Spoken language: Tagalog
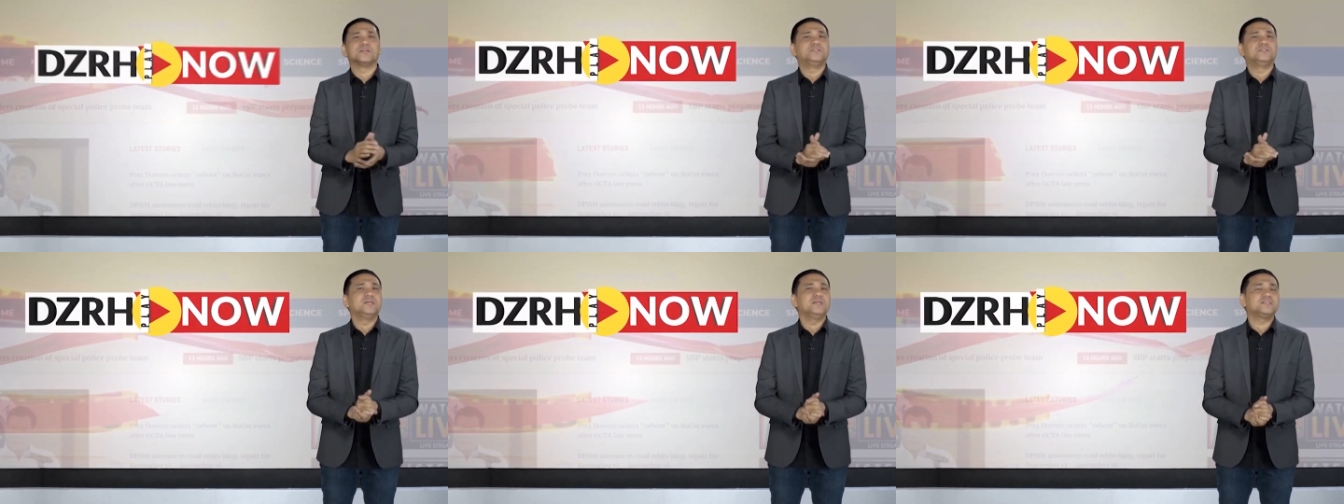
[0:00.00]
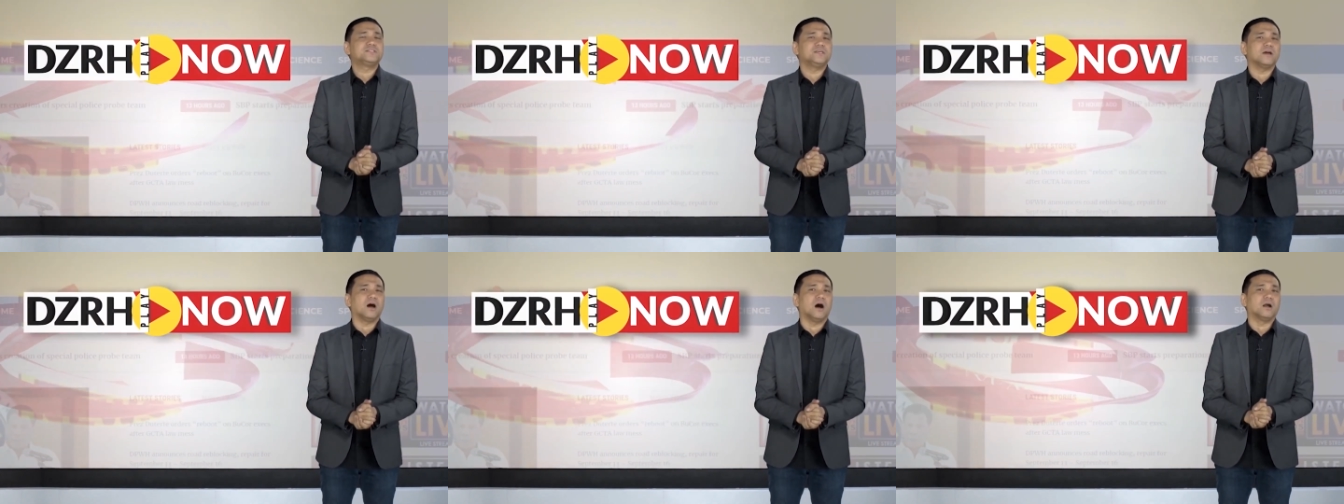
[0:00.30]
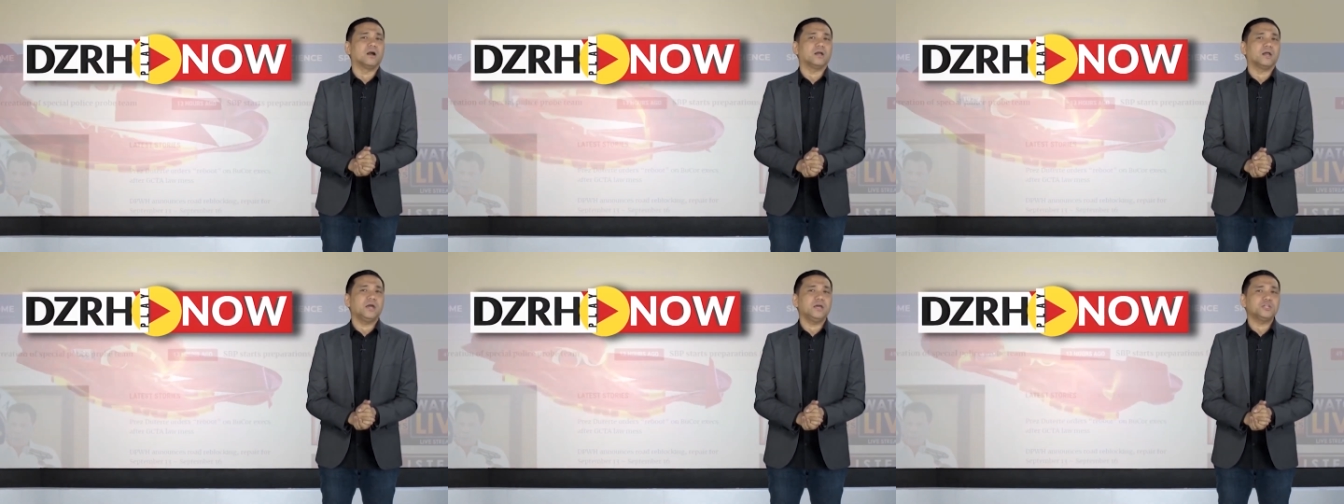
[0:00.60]
is the
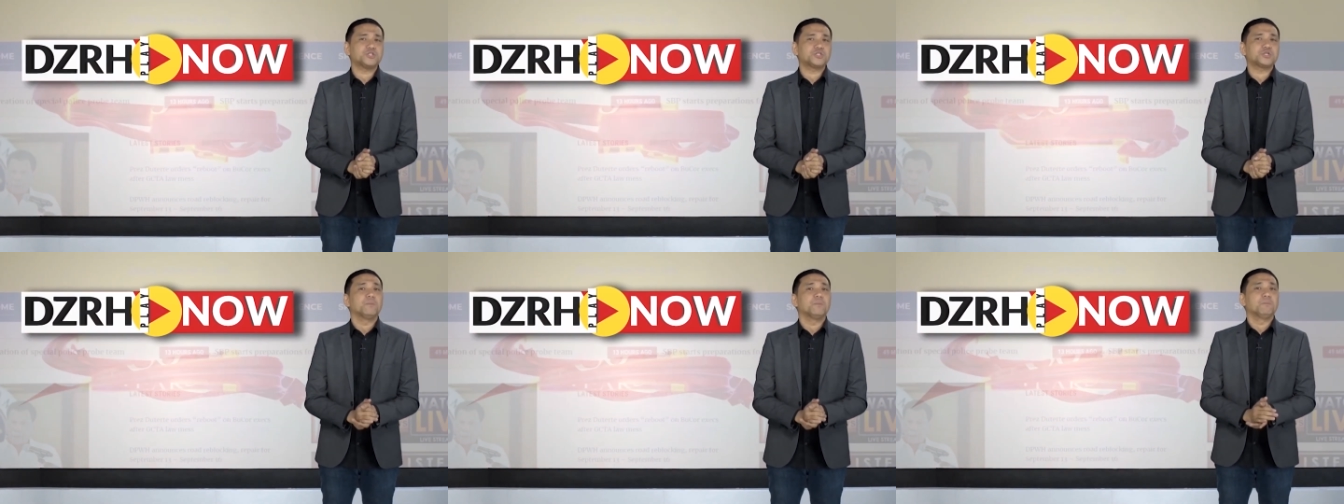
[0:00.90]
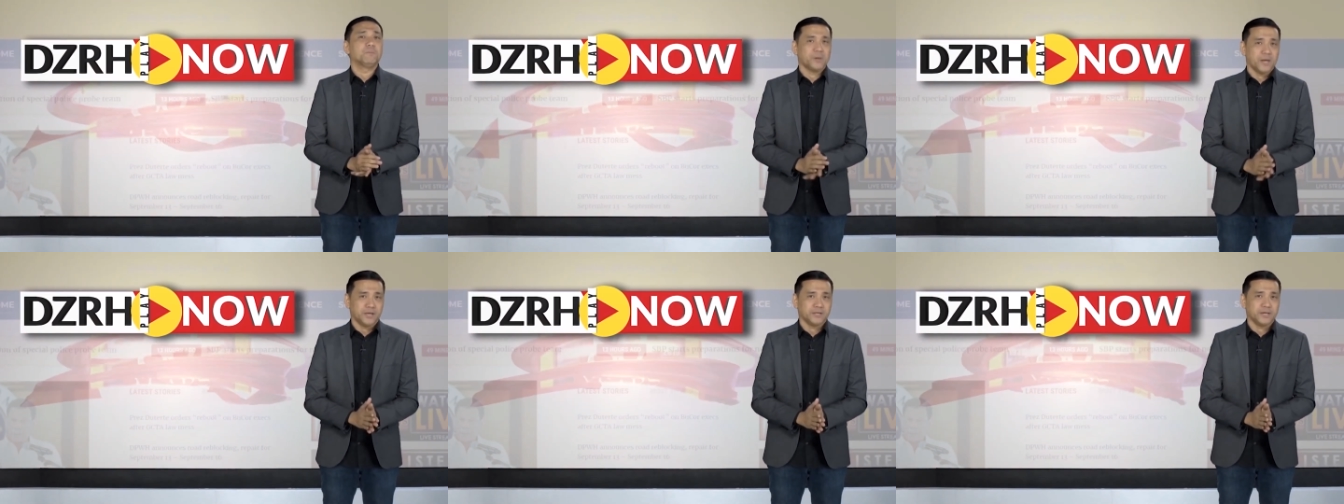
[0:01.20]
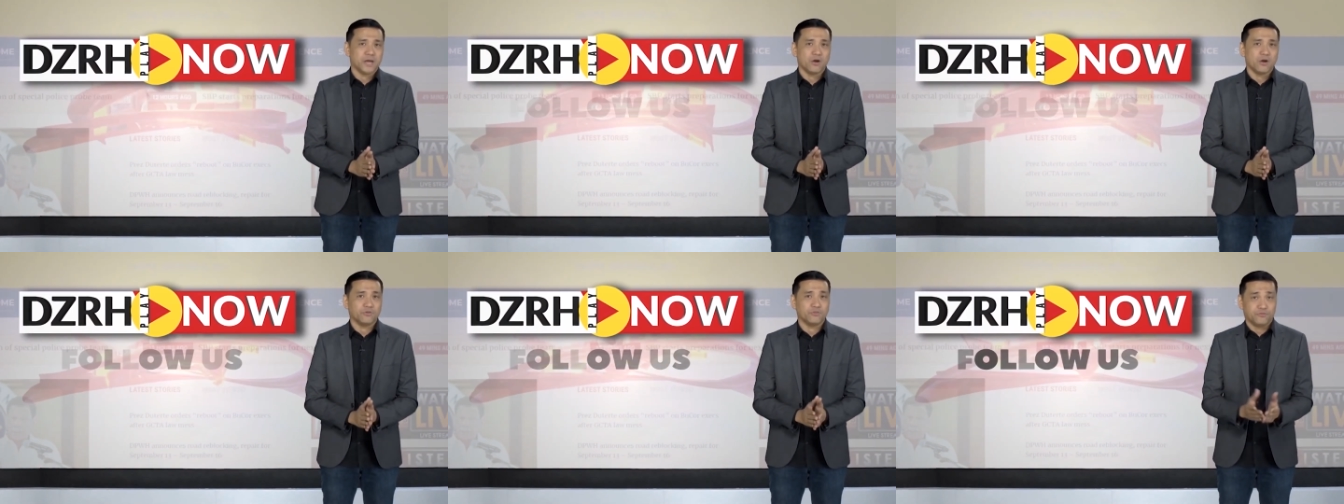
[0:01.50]
DZRH Play
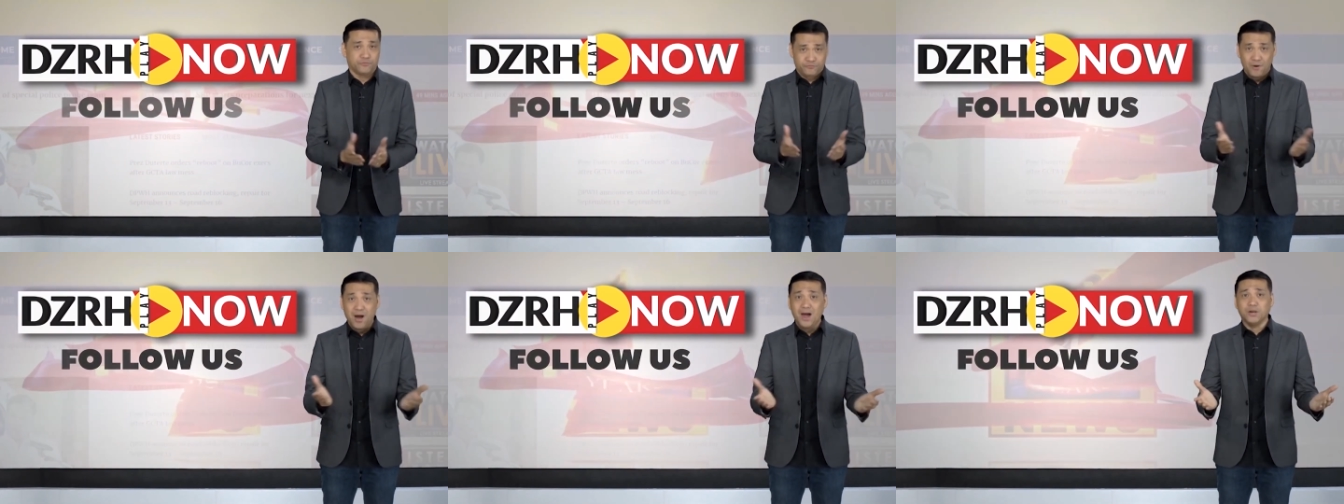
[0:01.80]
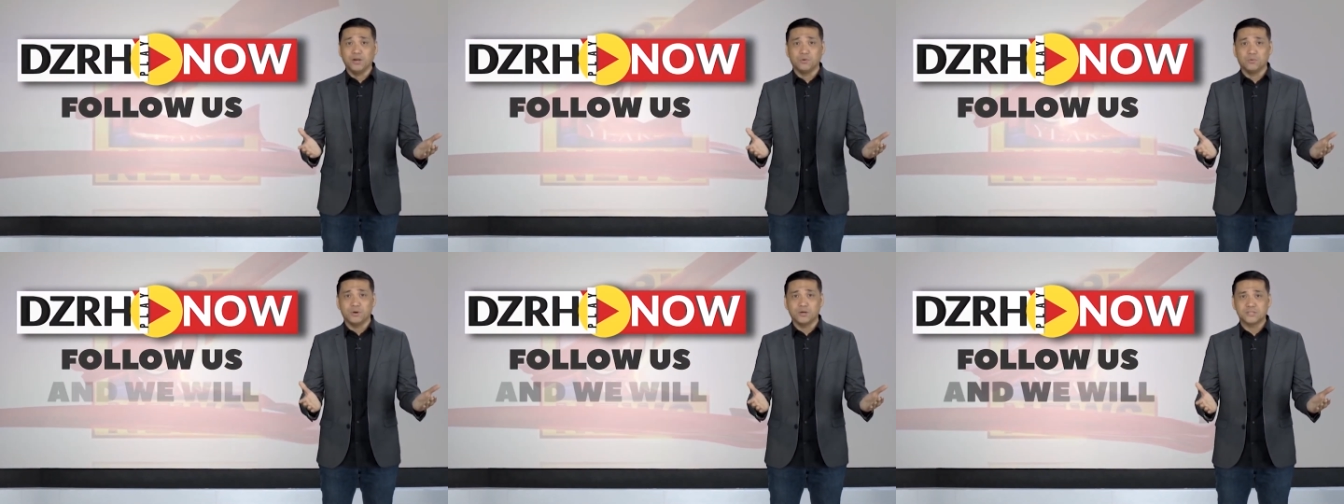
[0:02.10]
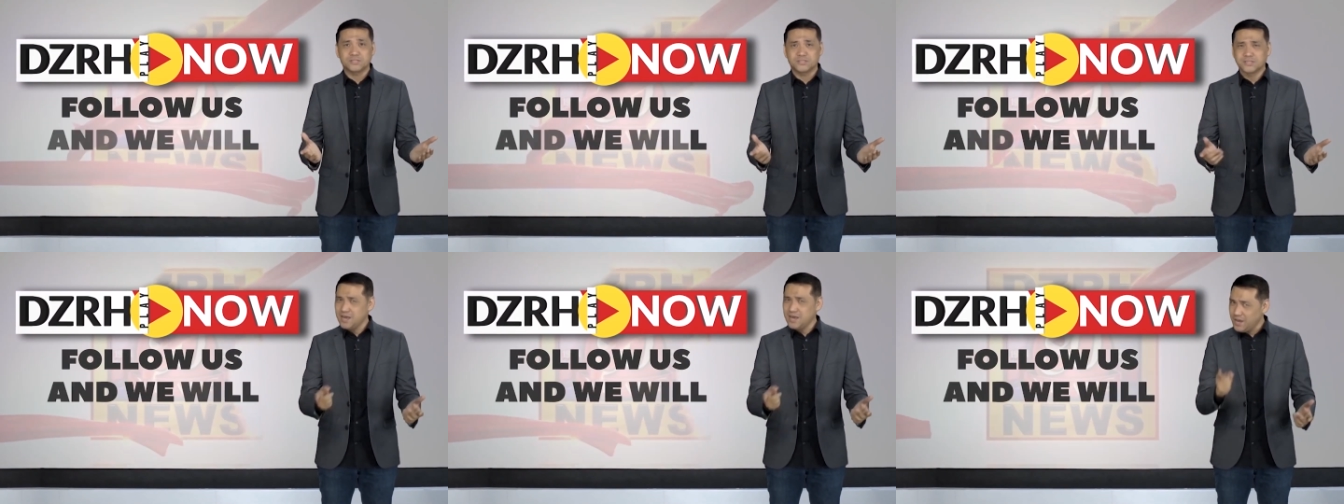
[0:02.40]
Now. Follow
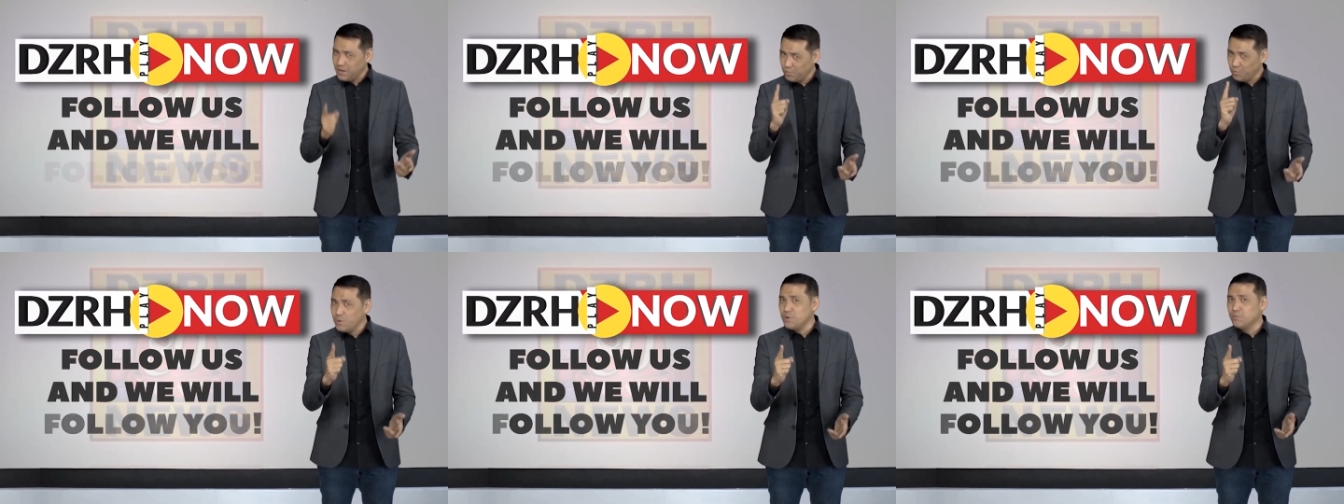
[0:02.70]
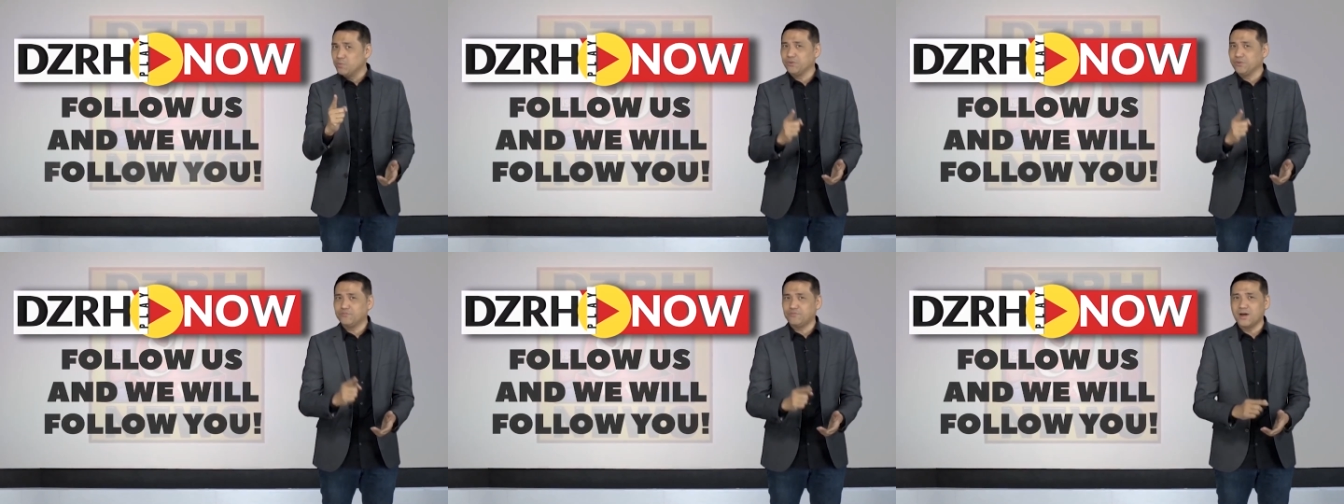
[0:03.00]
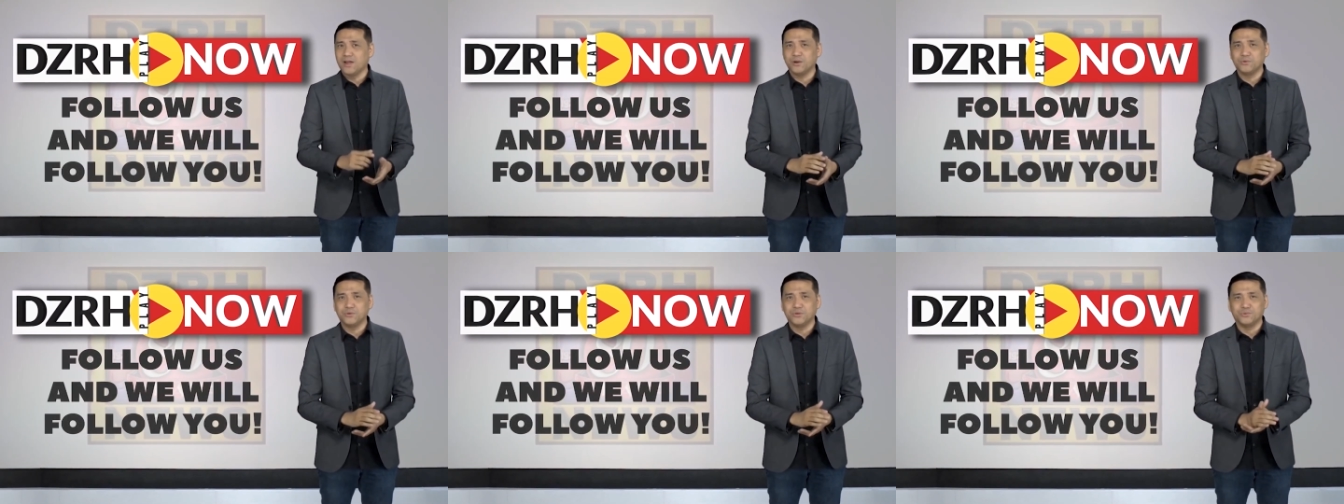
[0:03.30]
us and we will
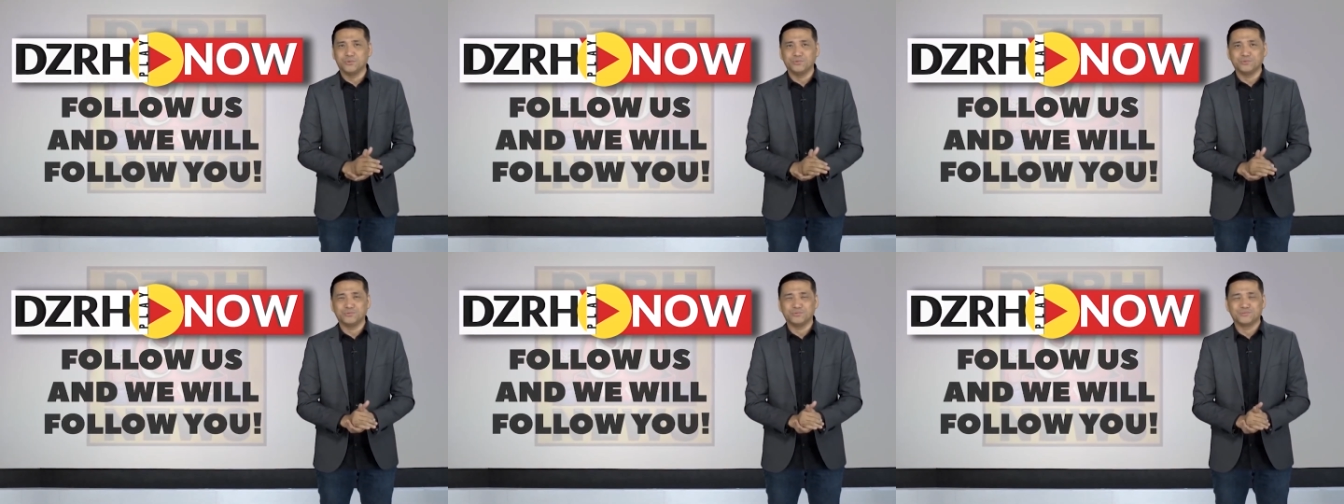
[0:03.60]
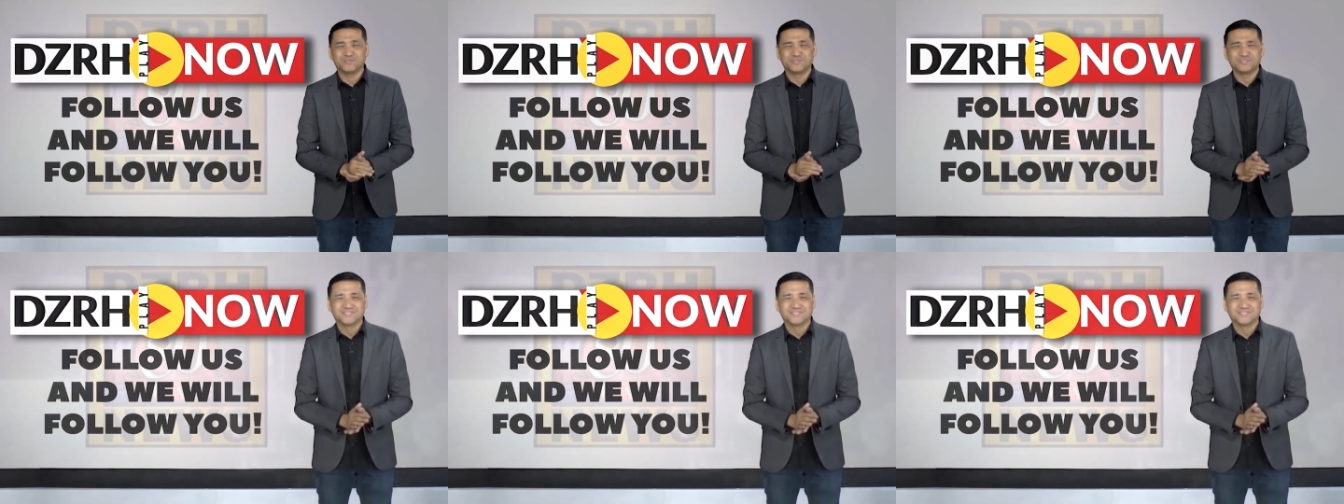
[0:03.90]
follow you.